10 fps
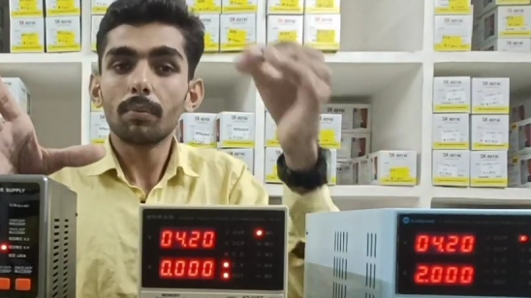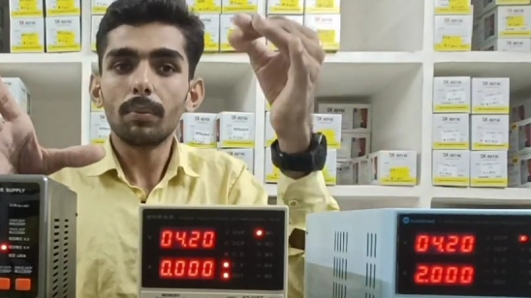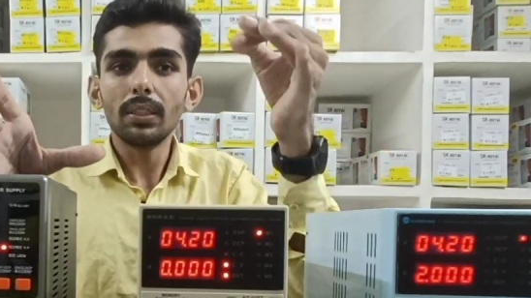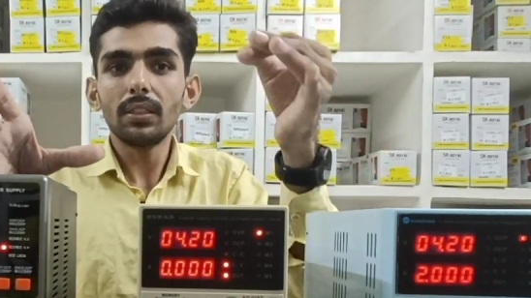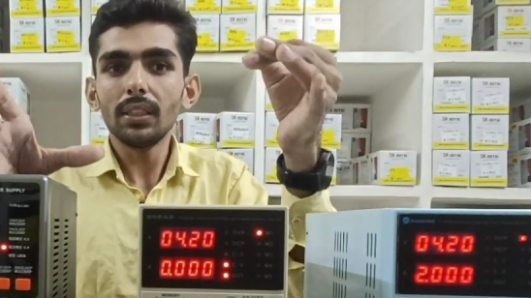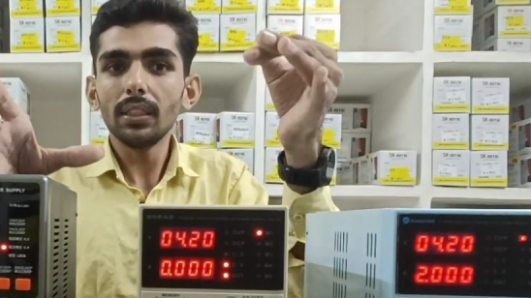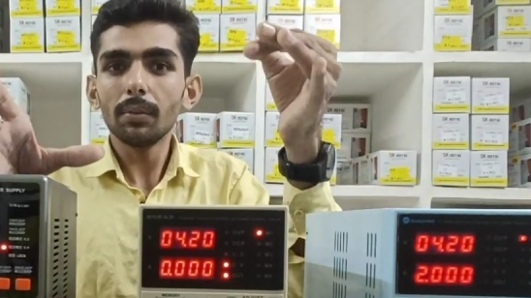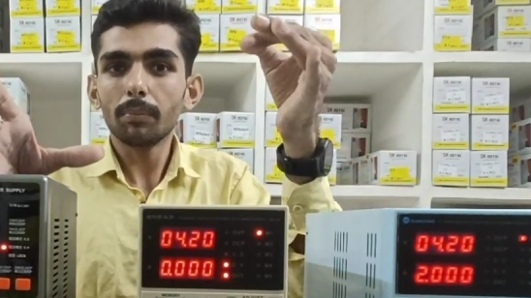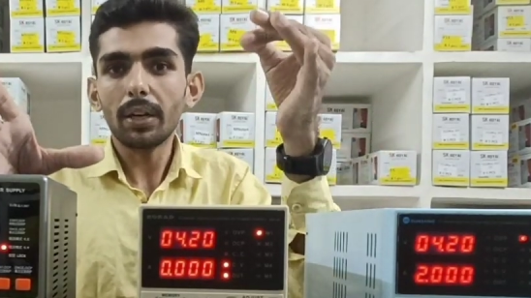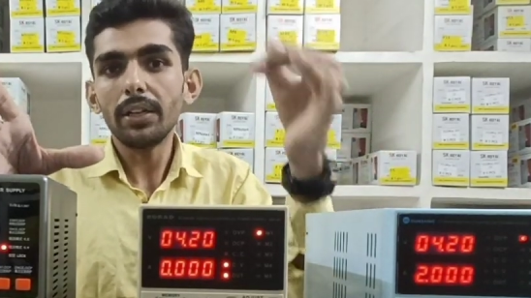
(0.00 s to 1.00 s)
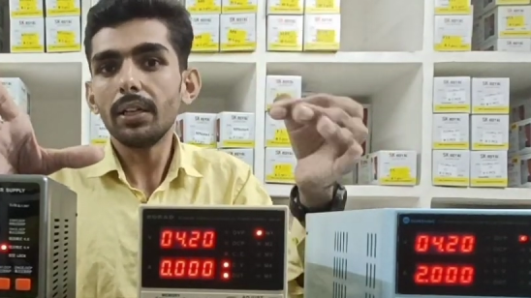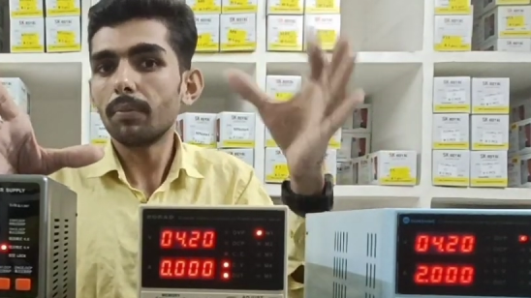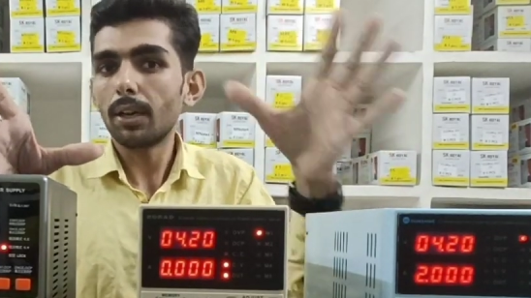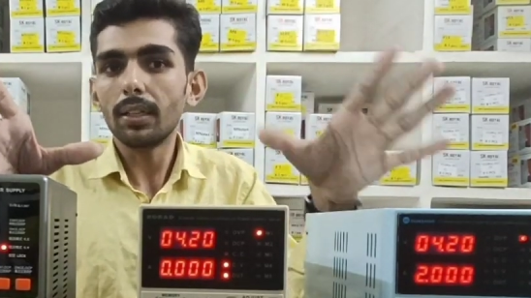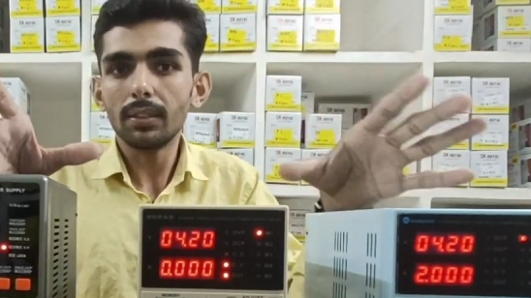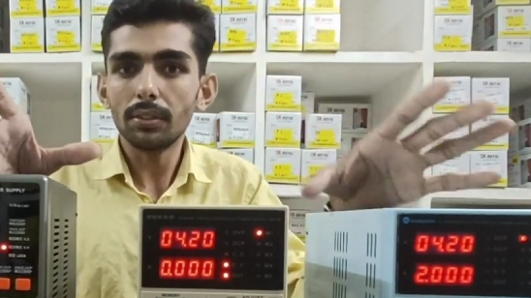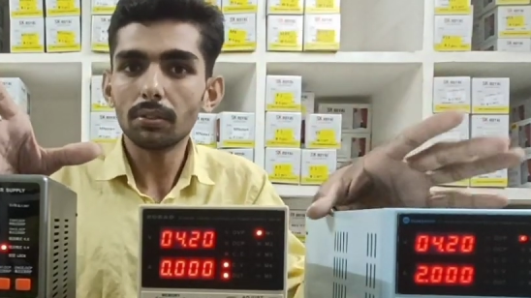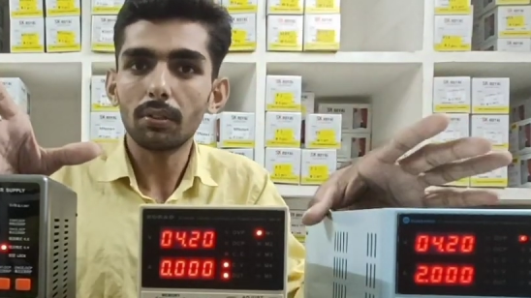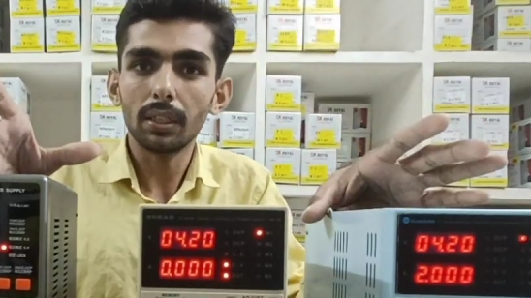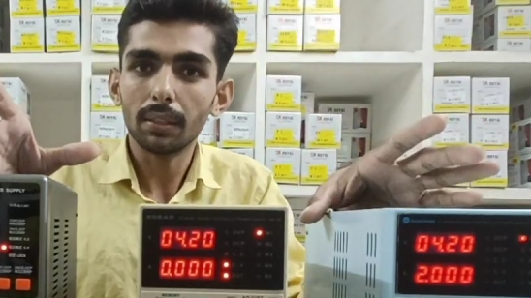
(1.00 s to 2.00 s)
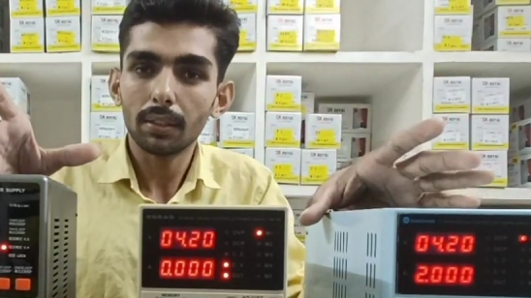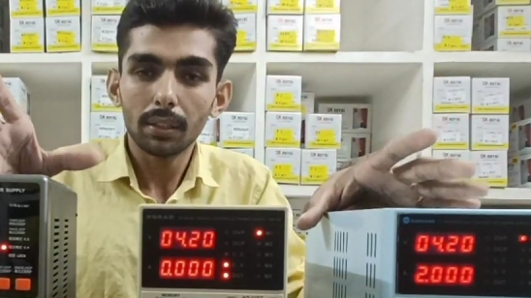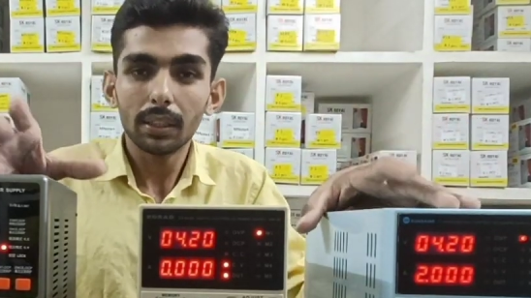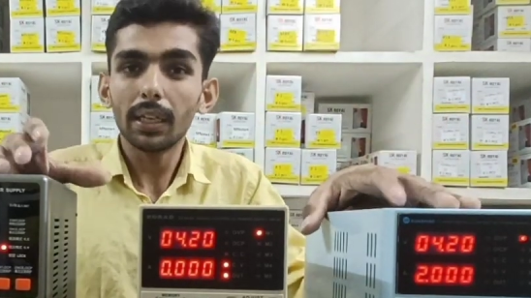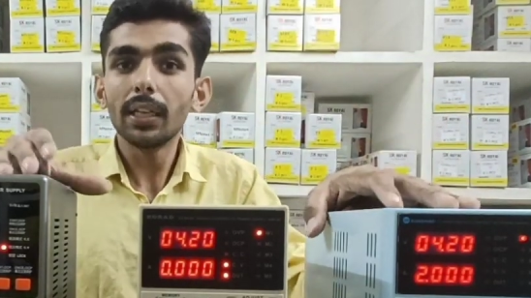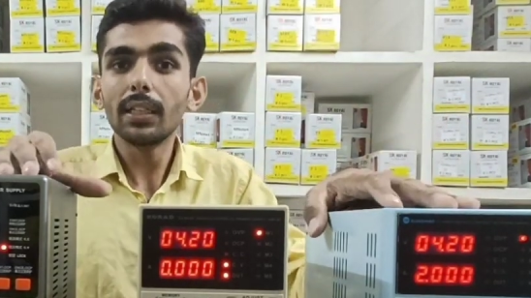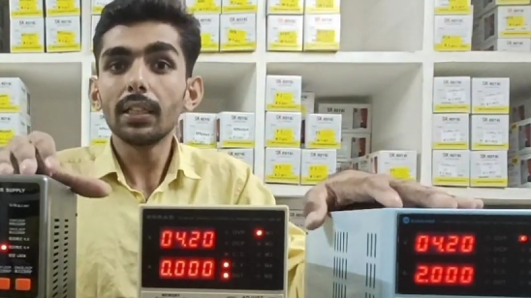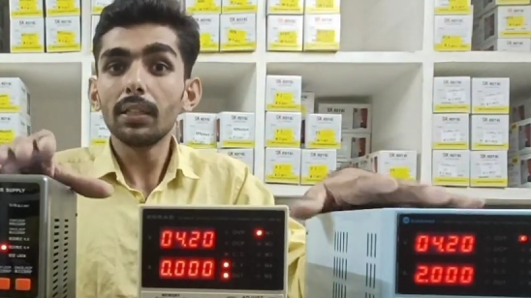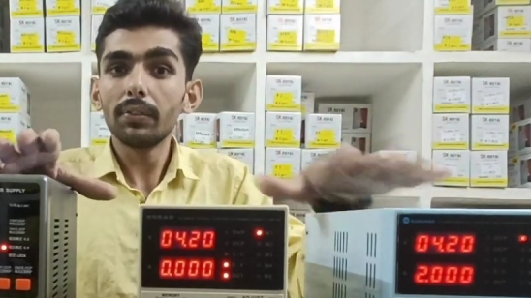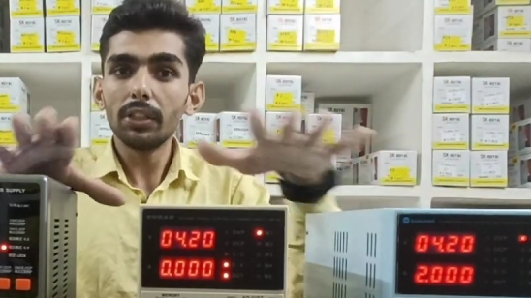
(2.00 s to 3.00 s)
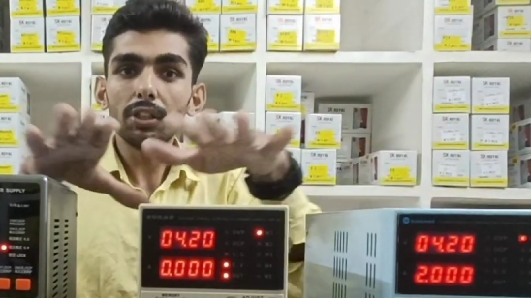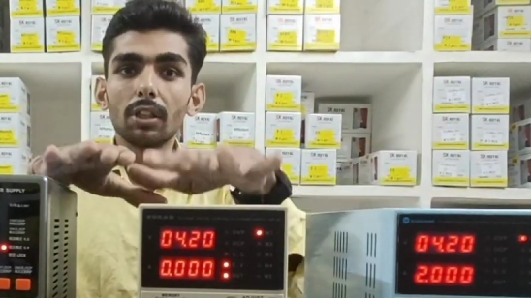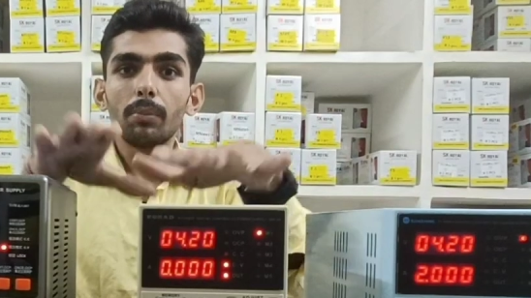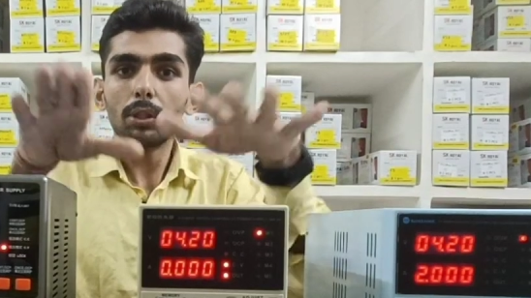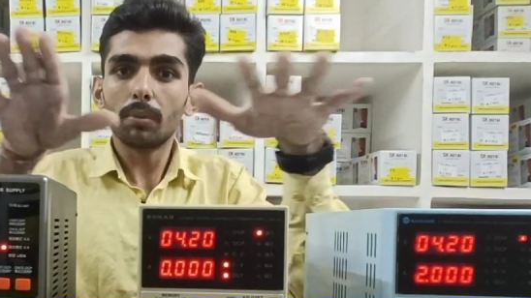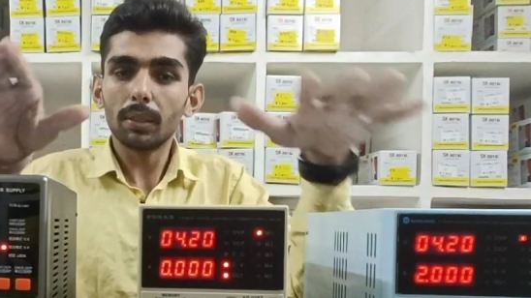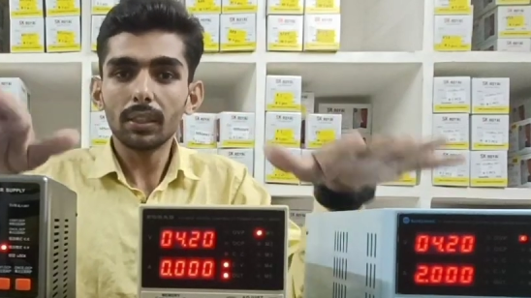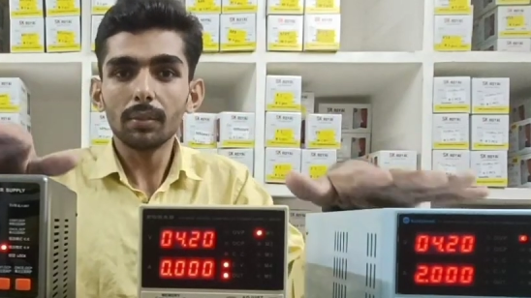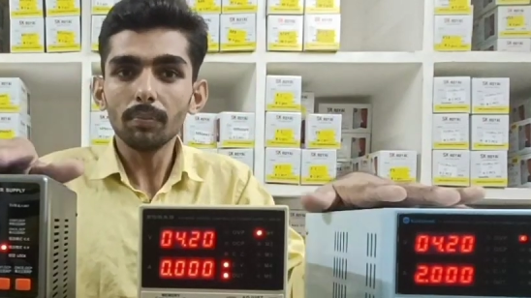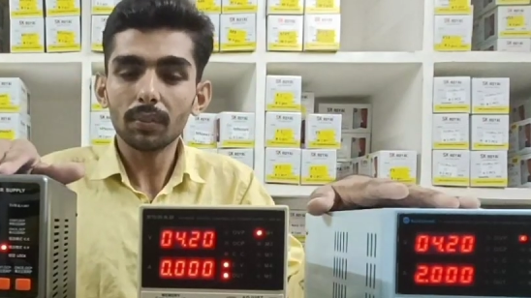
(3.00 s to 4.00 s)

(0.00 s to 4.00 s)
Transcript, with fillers: మంచి బ్రాండెడ్ మోడల్ తీసుకోండి అయితే ఈ వీడియోలో మీకు మొత్తం